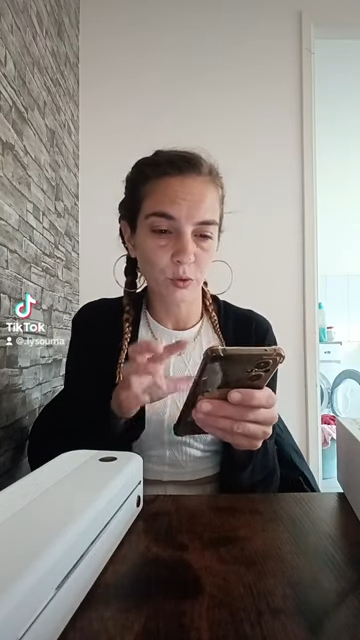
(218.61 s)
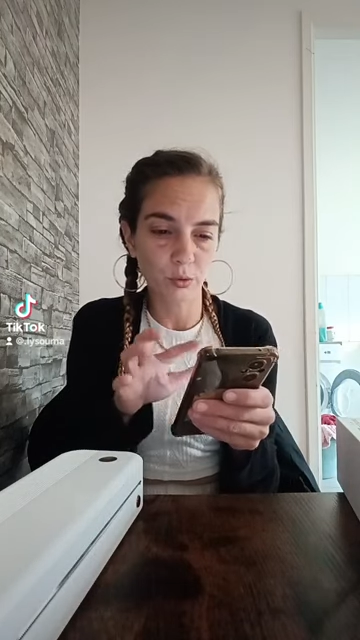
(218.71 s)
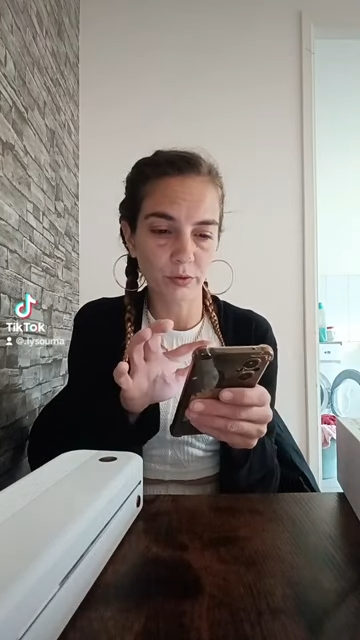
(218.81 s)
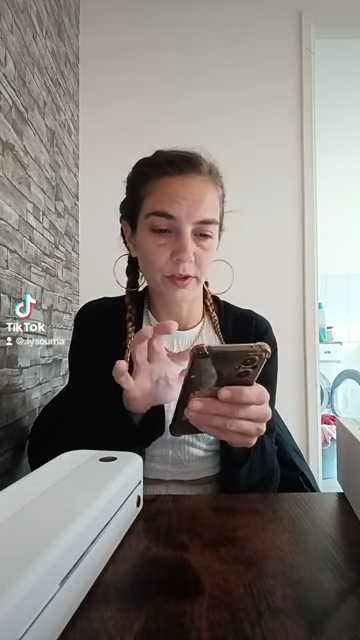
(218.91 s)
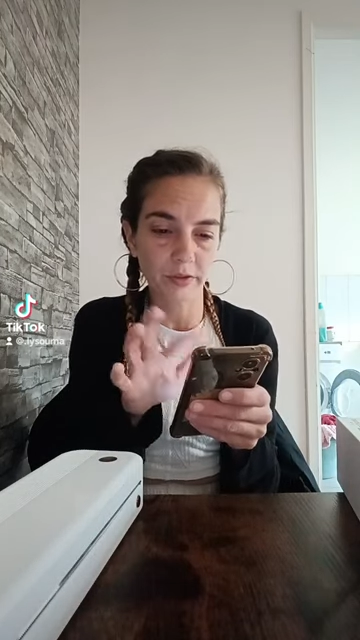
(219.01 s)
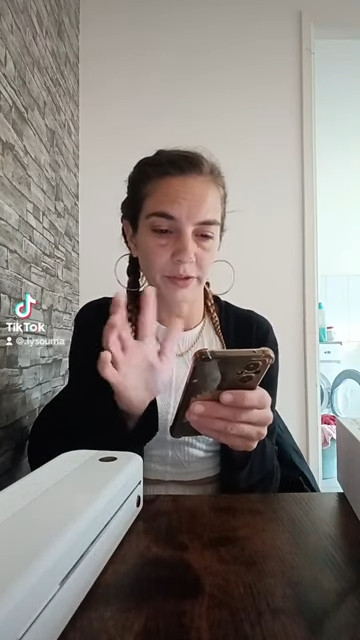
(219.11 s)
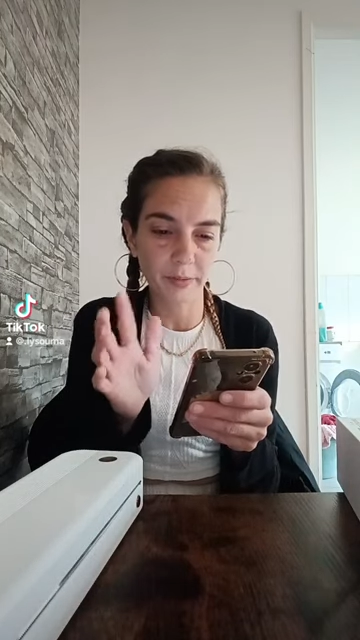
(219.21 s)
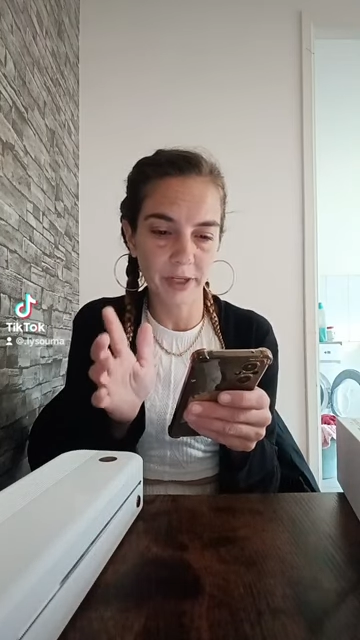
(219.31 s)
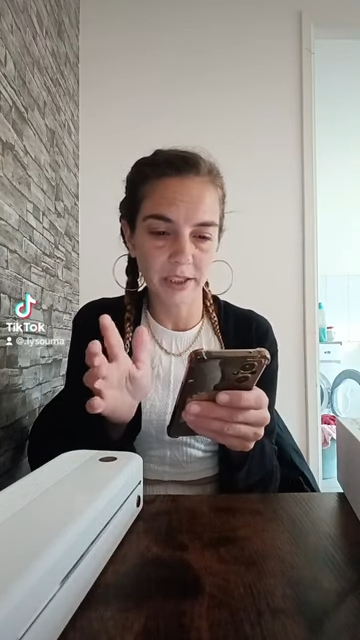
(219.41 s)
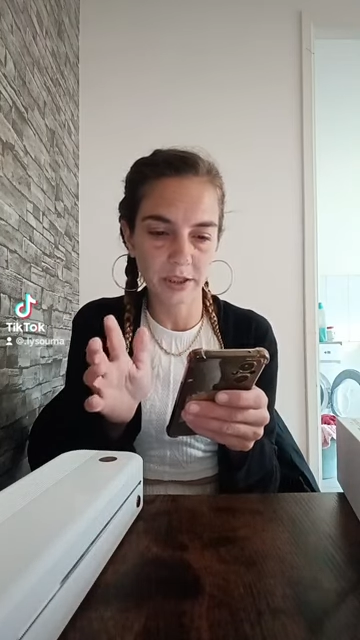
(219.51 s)
enfin une
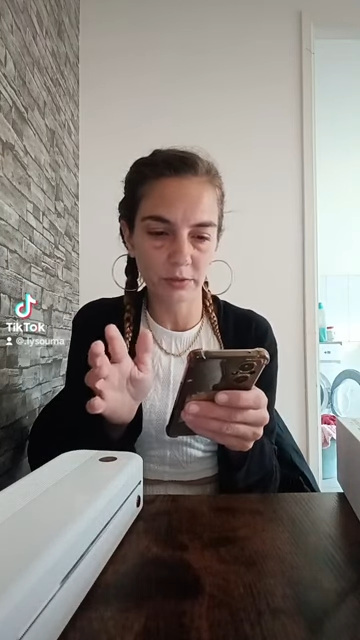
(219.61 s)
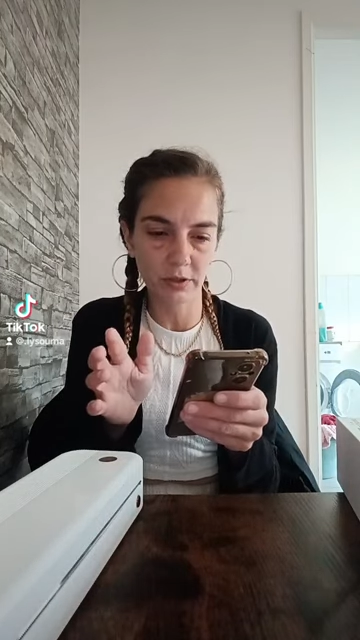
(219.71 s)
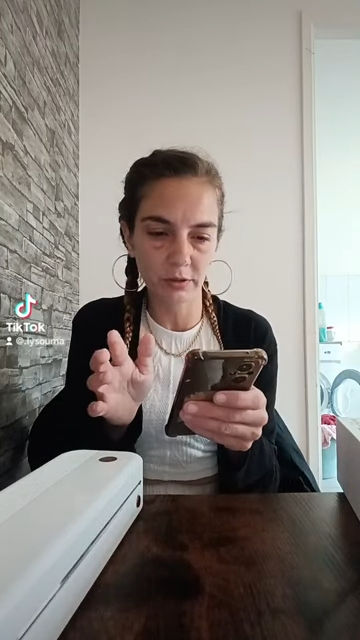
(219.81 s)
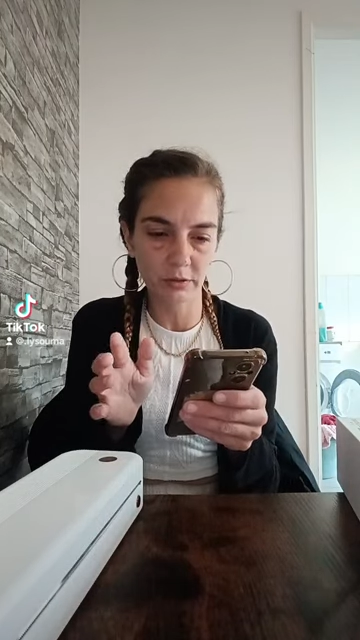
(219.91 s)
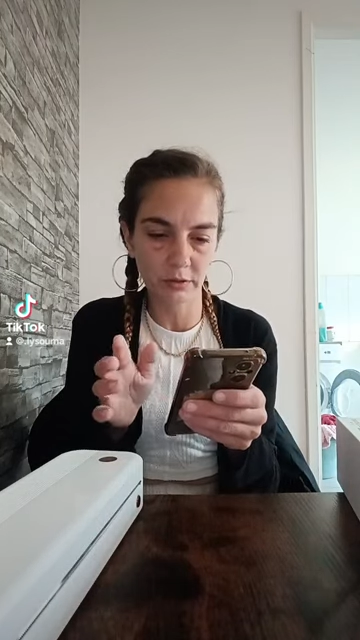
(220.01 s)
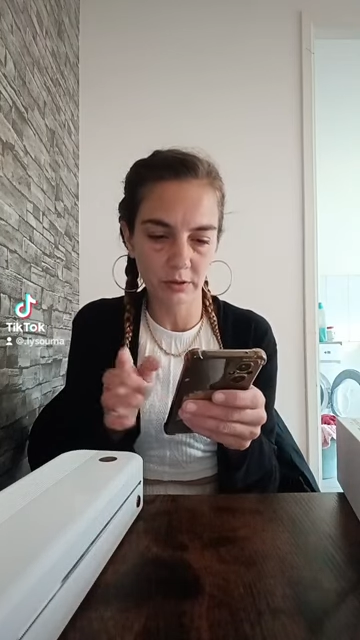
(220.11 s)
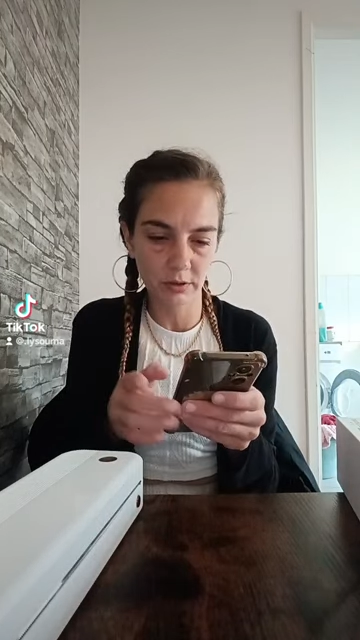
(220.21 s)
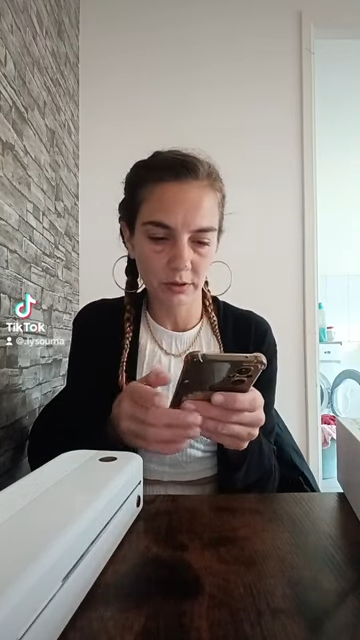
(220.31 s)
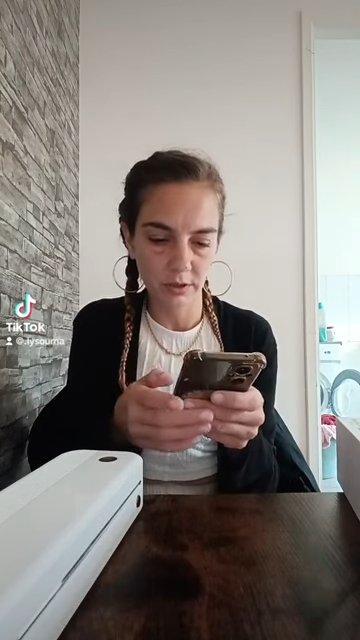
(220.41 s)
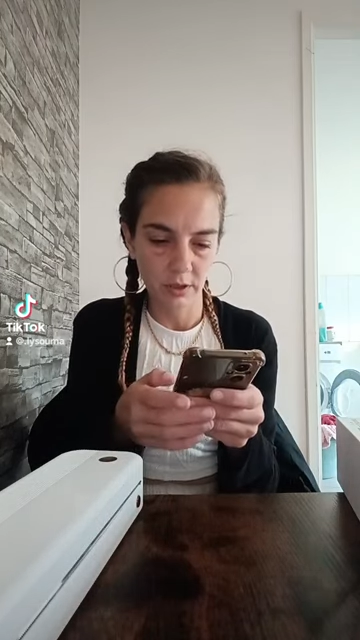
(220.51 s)
image ou un truc,
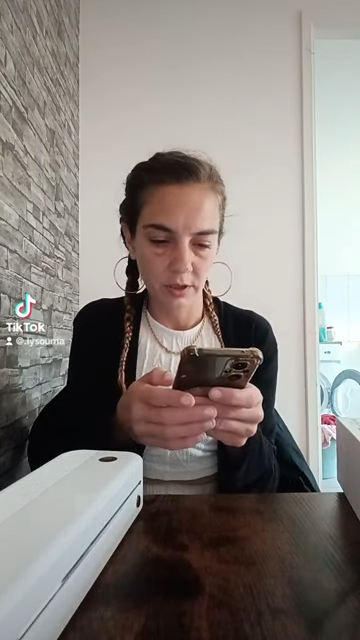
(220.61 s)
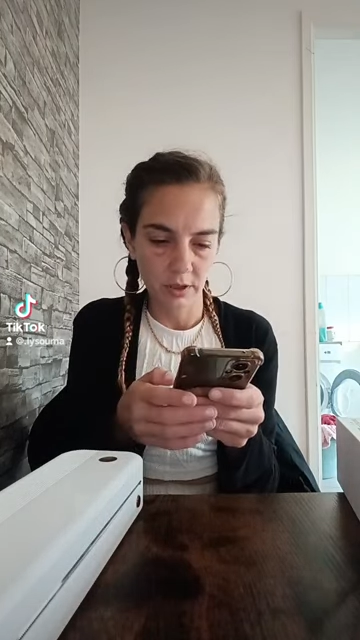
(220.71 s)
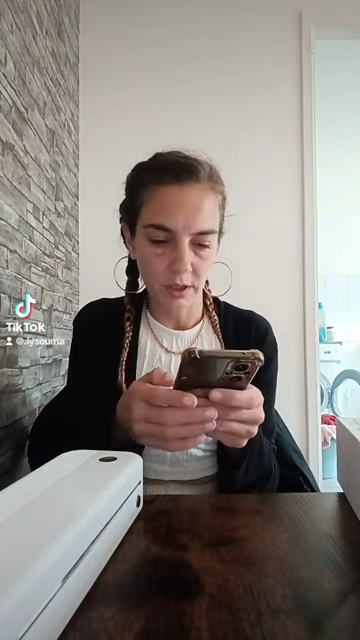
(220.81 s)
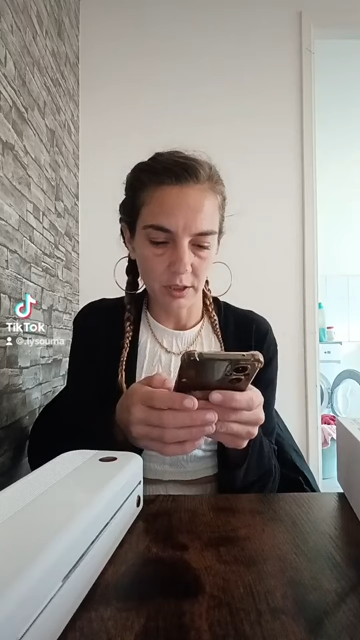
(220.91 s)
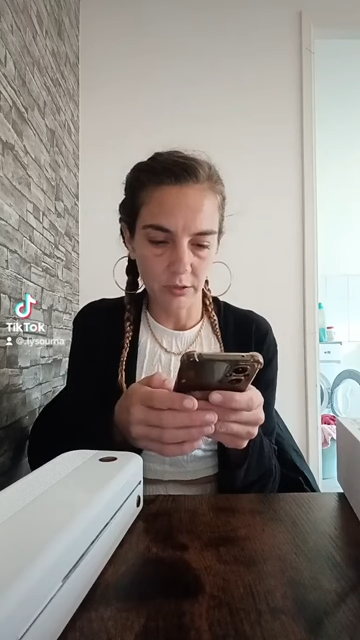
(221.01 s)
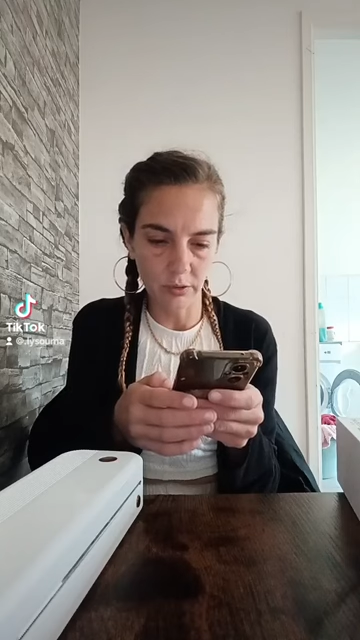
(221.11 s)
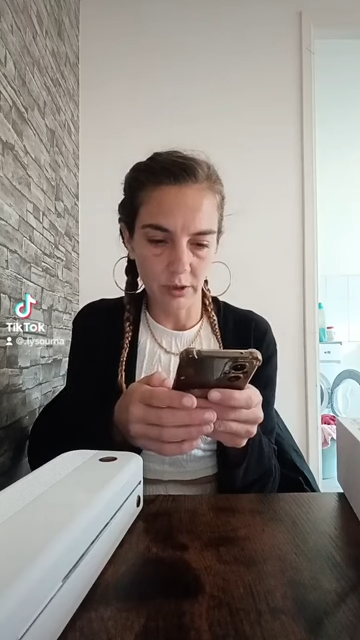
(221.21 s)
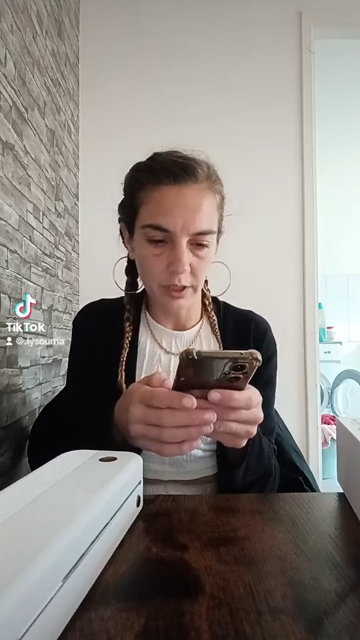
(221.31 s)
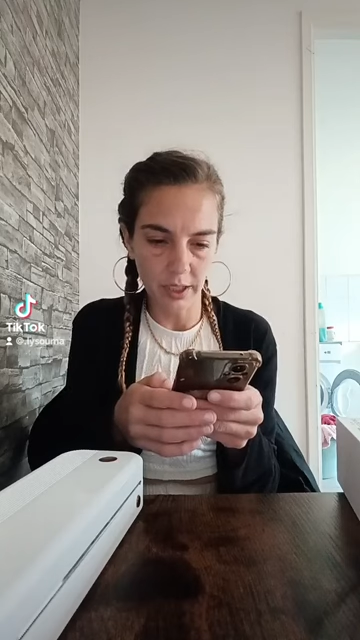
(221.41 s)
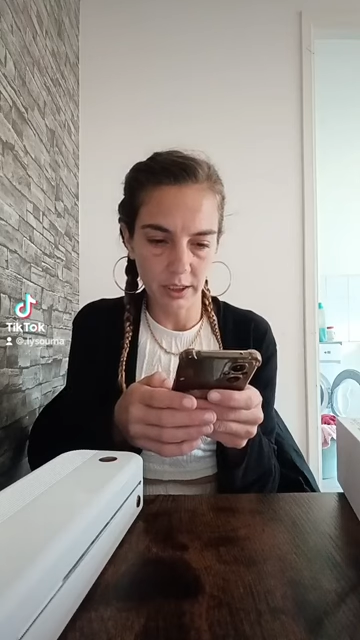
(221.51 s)
un
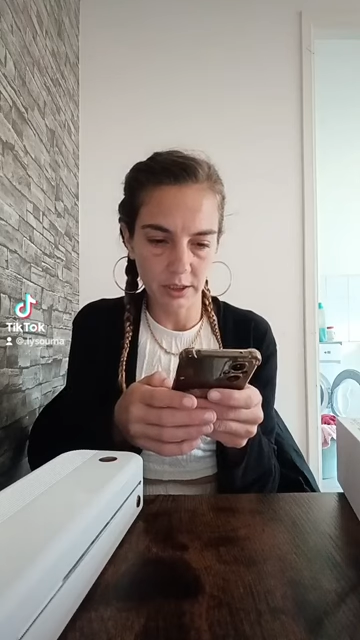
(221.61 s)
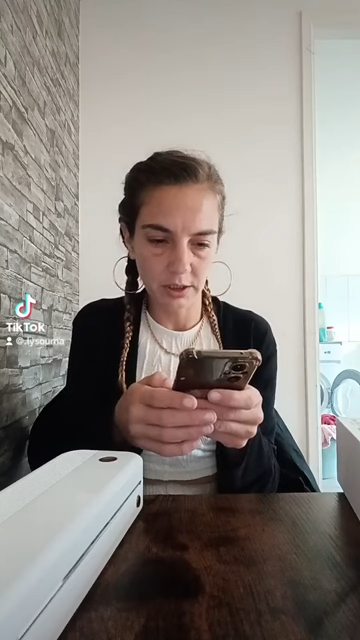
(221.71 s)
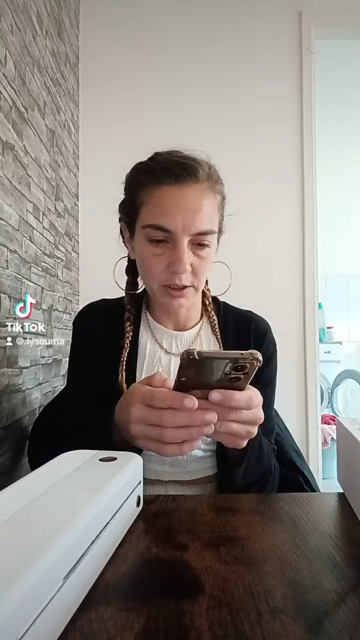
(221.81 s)
coloriage.